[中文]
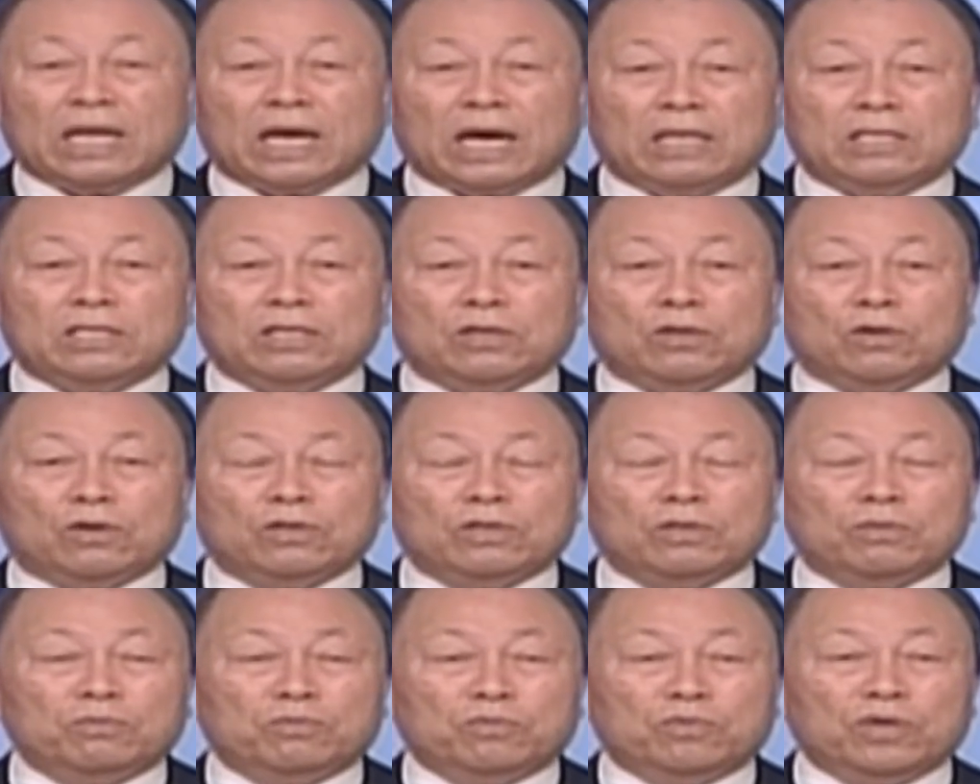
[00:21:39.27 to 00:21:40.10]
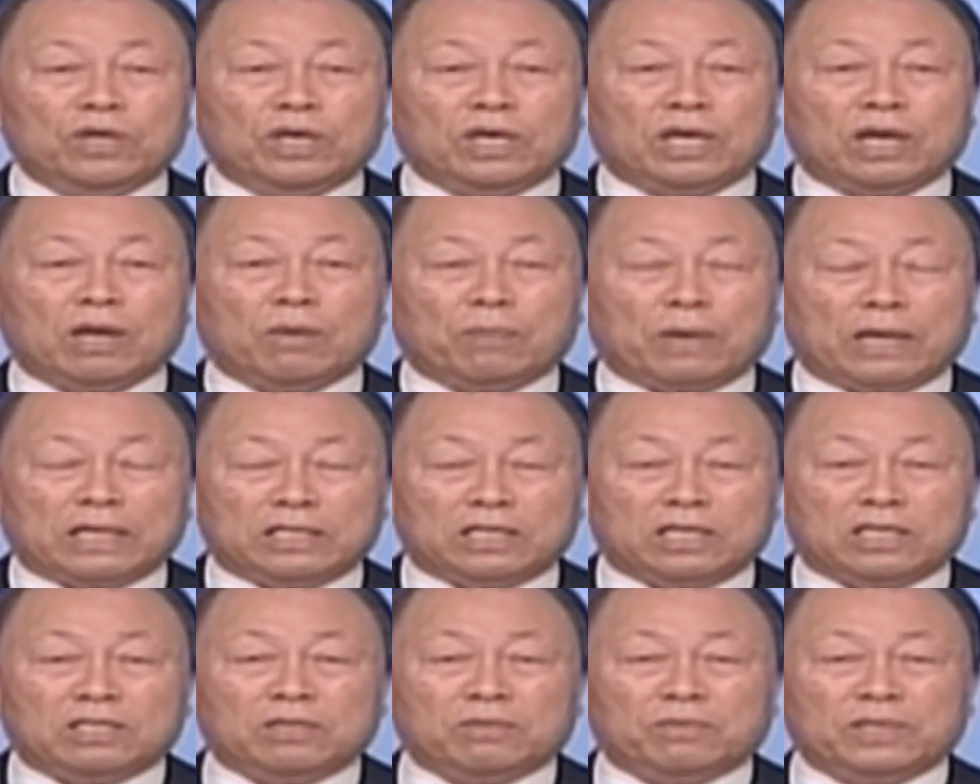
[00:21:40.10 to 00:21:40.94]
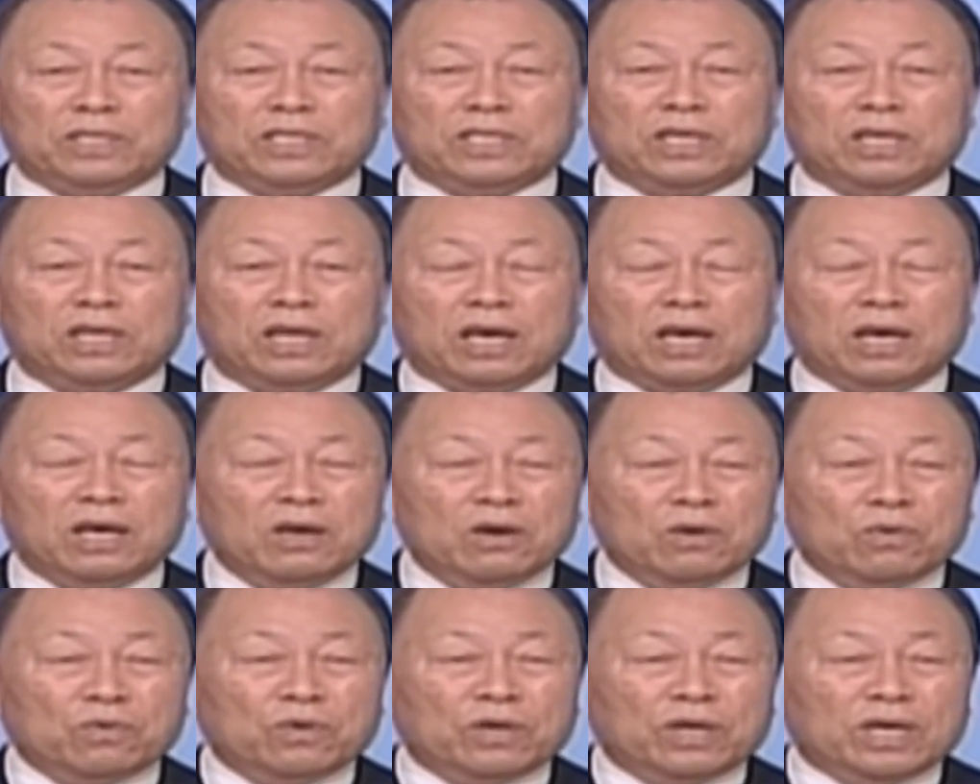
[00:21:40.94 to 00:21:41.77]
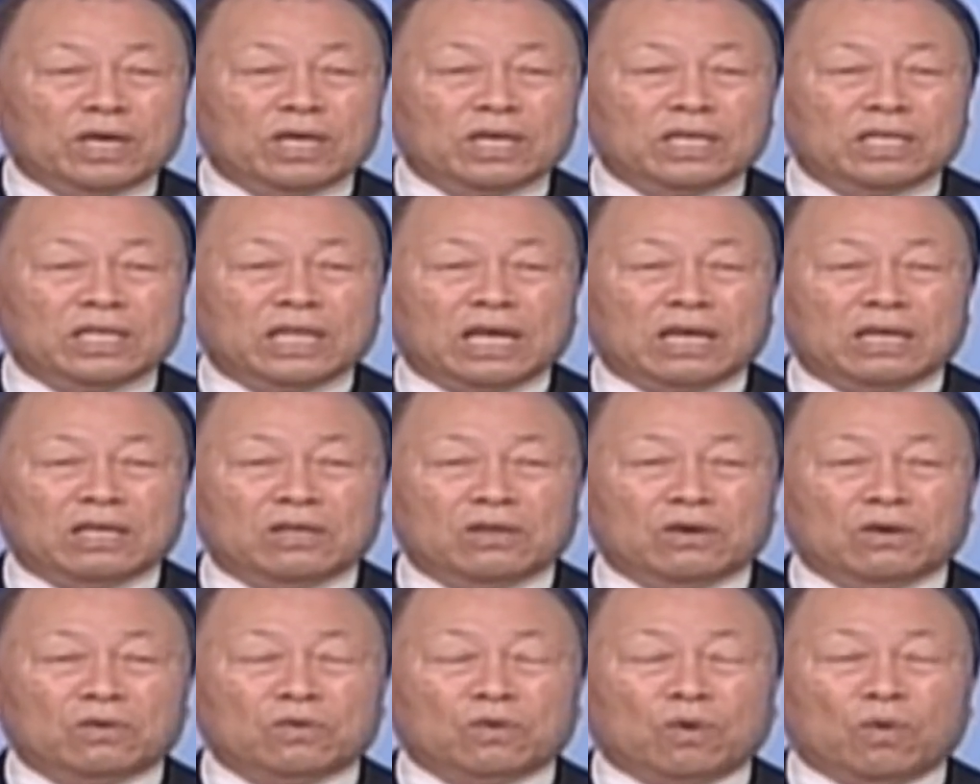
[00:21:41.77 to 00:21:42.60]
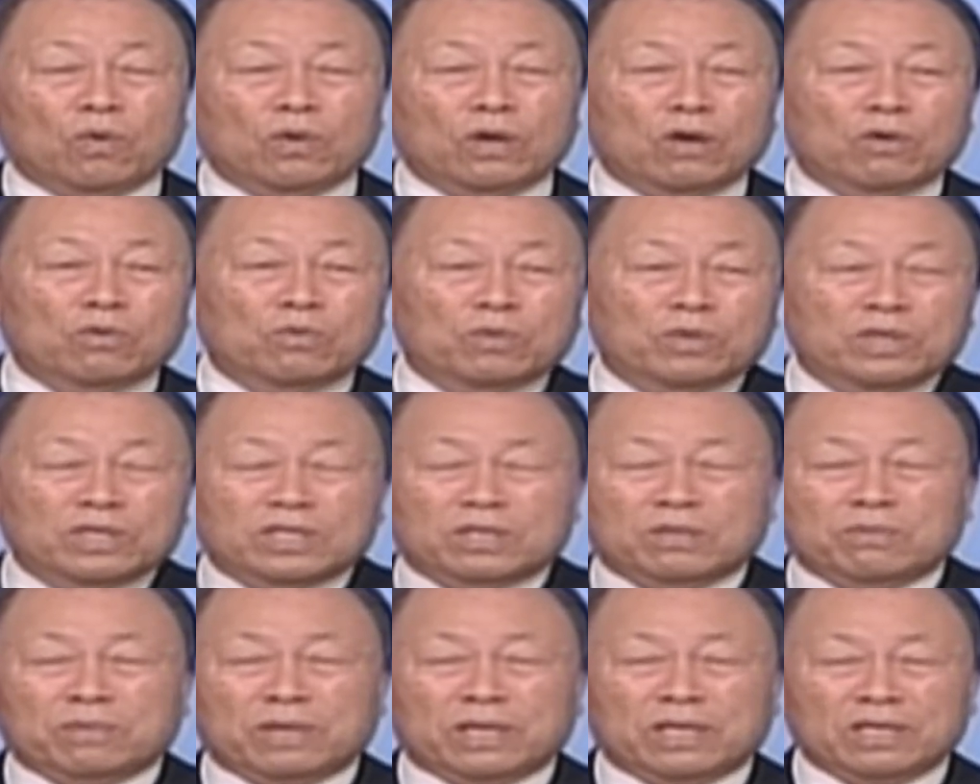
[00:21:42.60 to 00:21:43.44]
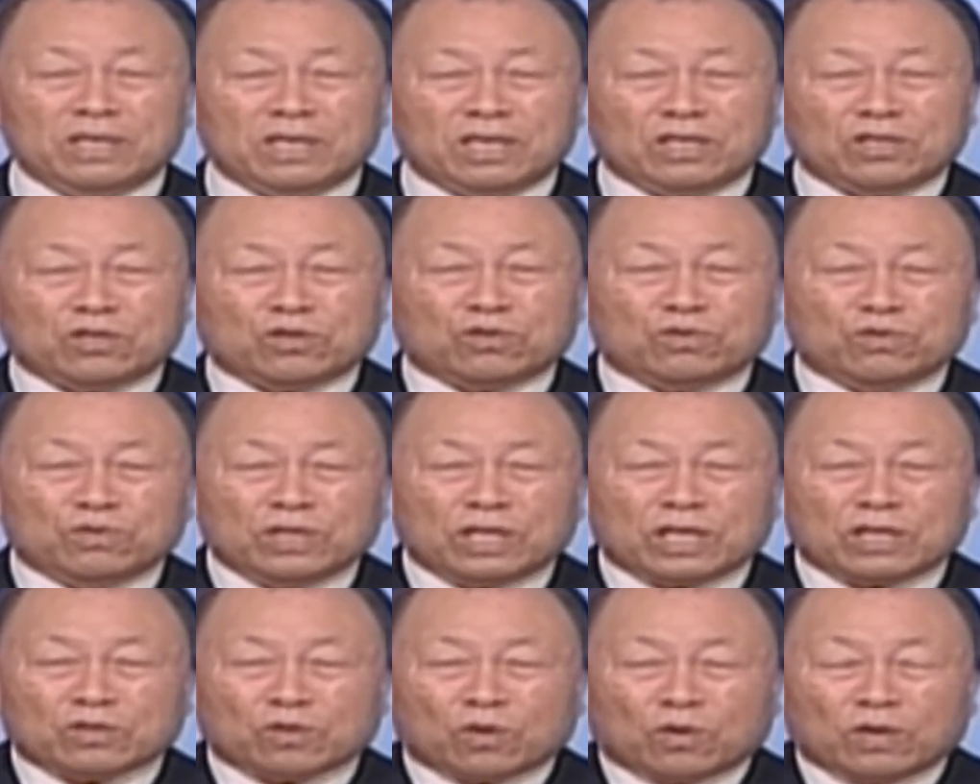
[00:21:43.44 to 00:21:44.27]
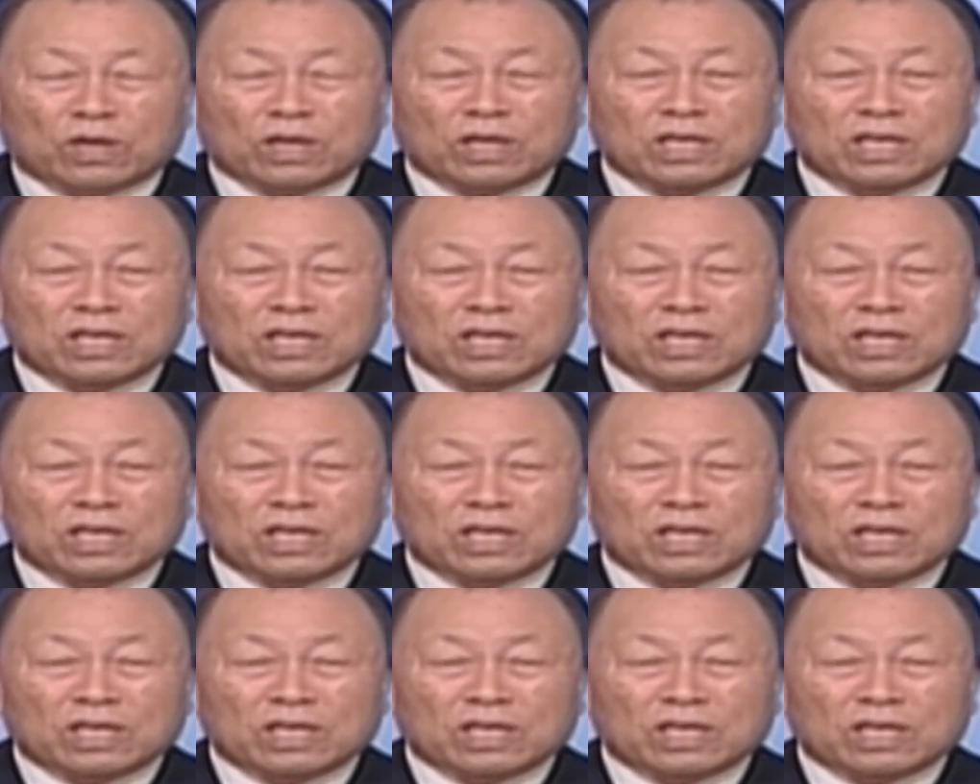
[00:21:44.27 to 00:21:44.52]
你们看一下《正言》二十二章十节，上帝说：“你要把他们拖出去。”